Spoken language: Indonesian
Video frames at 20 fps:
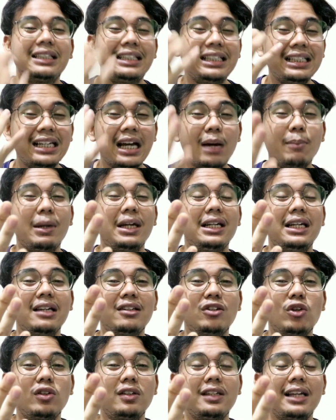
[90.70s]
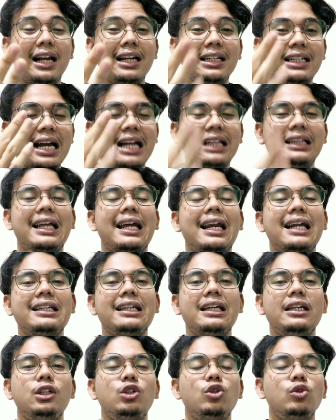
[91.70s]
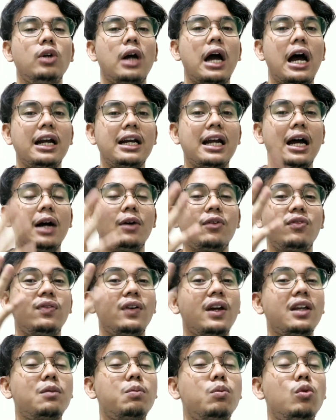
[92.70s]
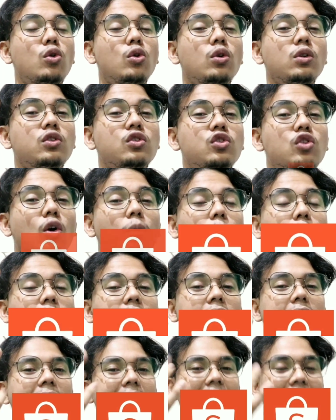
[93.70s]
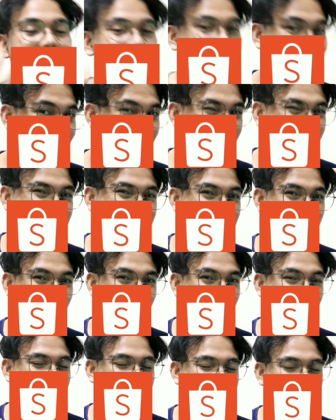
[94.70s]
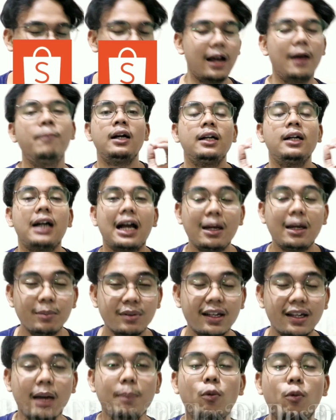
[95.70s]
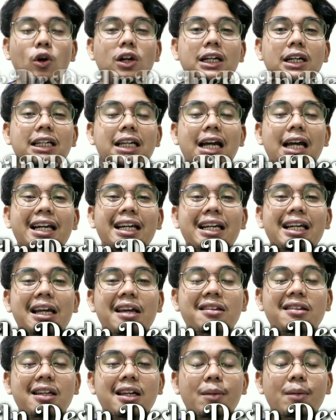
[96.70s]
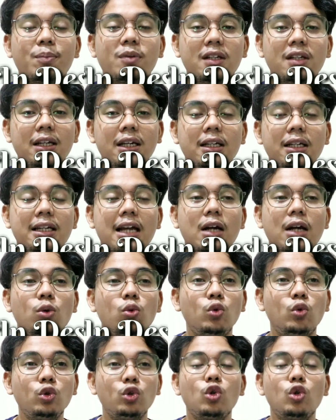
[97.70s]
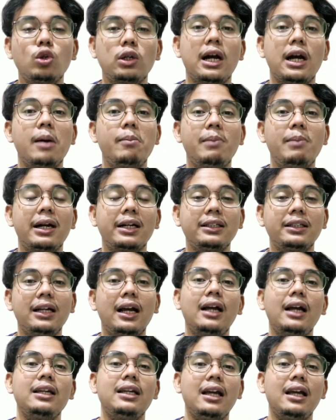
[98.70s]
tiga media sosial diantaranya itu ada Facebook, Shopee, dan Instagram ya guys ya kalian bisa kepoin linknya ada di deskripsi dan untuk gambarnya